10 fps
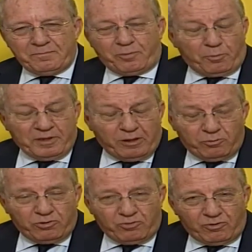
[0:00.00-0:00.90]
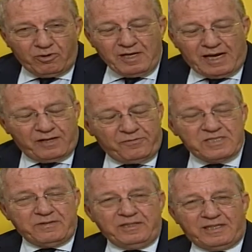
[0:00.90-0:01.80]
propedeutico alle
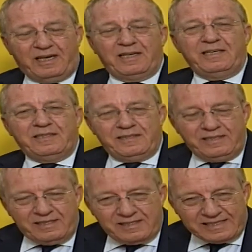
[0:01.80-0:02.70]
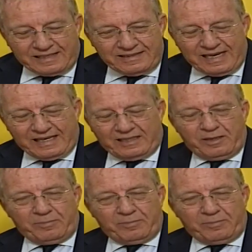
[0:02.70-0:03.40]
festività di Sant'Agata,